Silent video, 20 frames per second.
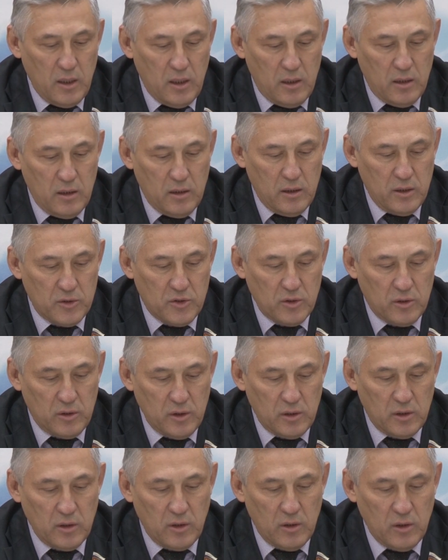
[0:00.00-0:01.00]
значит,
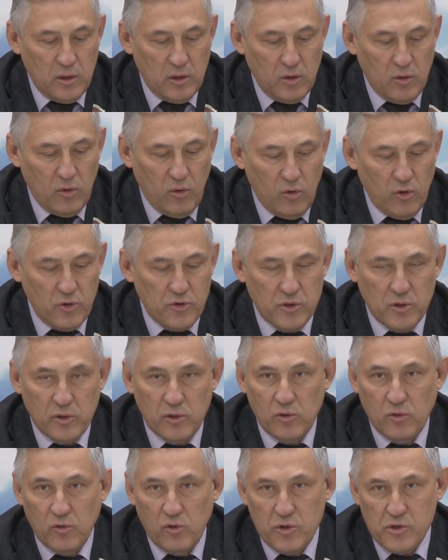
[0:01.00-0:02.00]
это очень
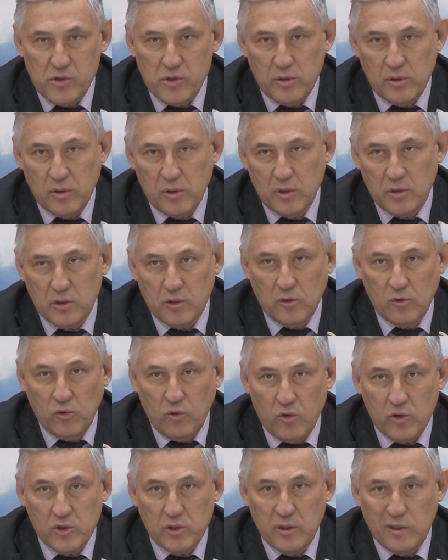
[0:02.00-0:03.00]
и очень
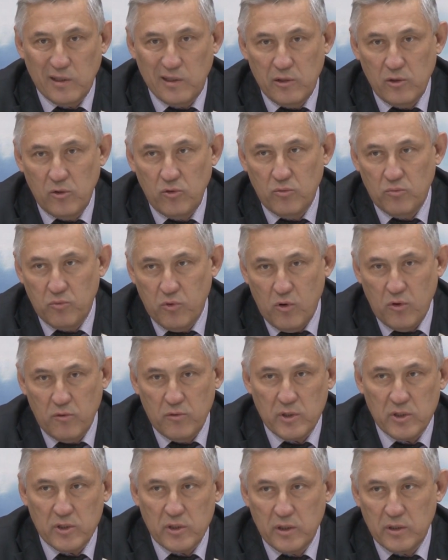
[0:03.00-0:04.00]
сложно для
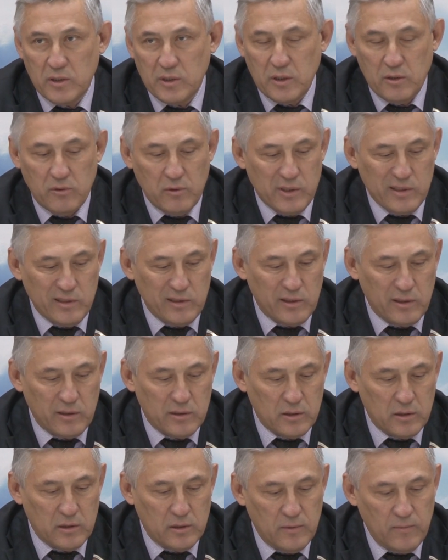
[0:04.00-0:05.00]
любого женского
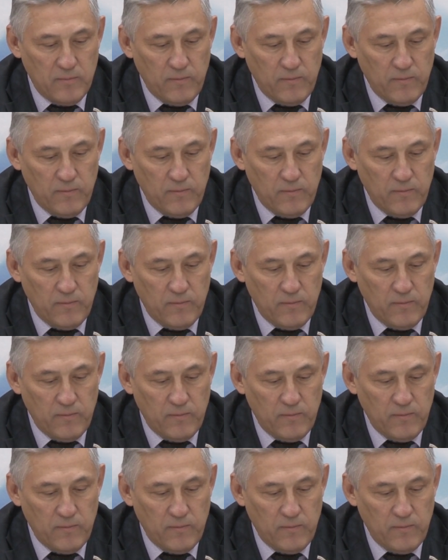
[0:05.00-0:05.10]
сердца.